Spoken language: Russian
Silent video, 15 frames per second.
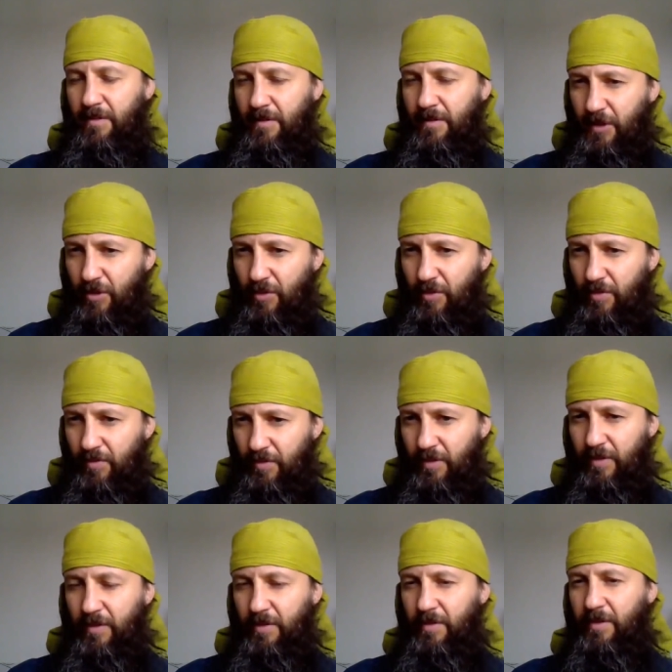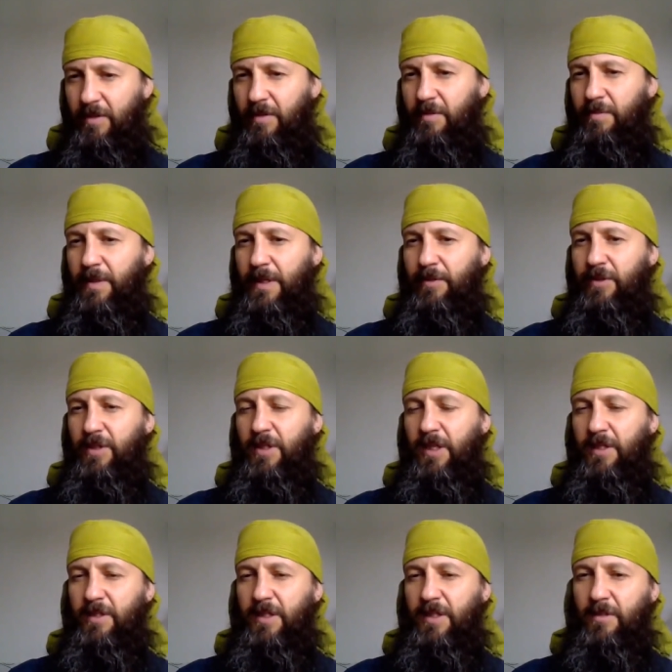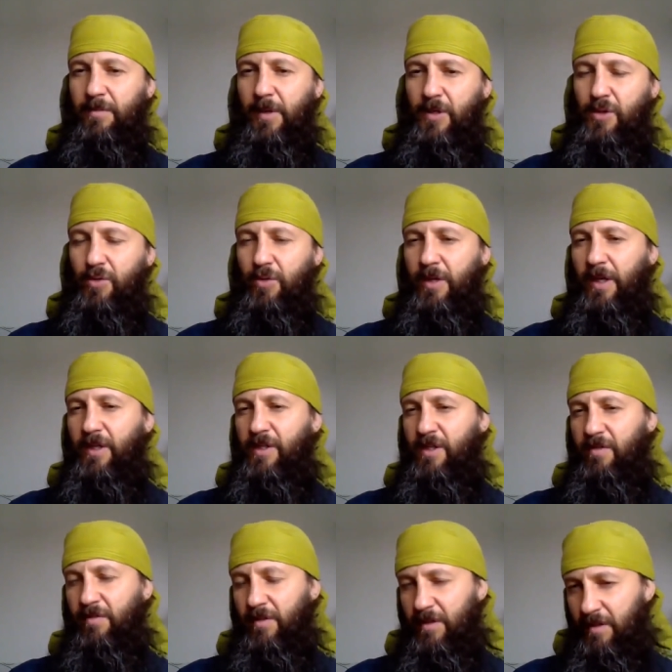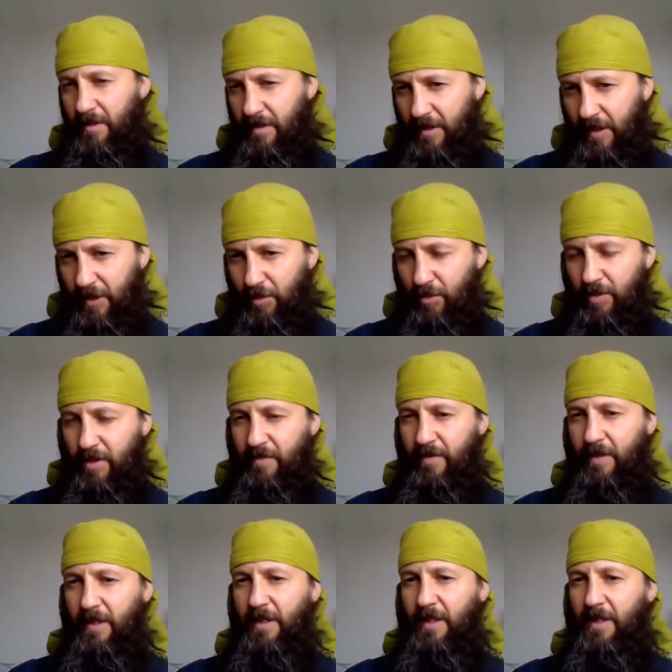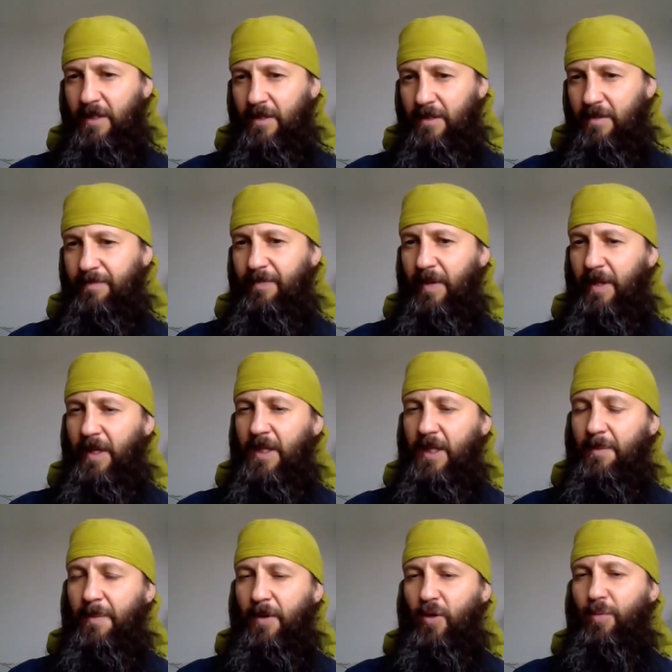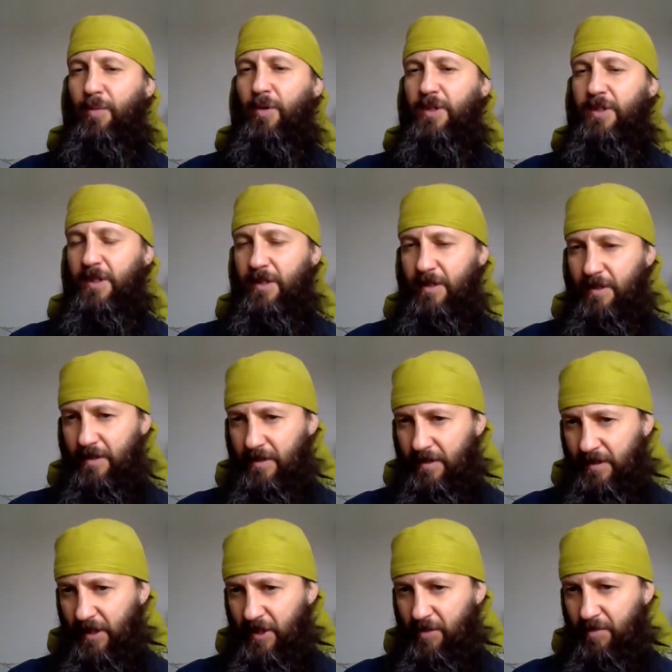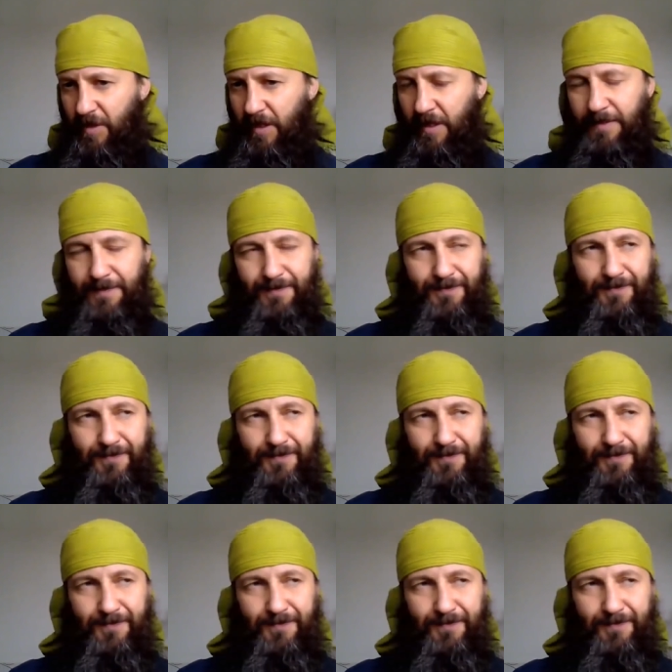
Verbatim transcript: что вот э, Беларусь тратит, тратит большое количество ресурсов на, на покупку этих, э, скажем так,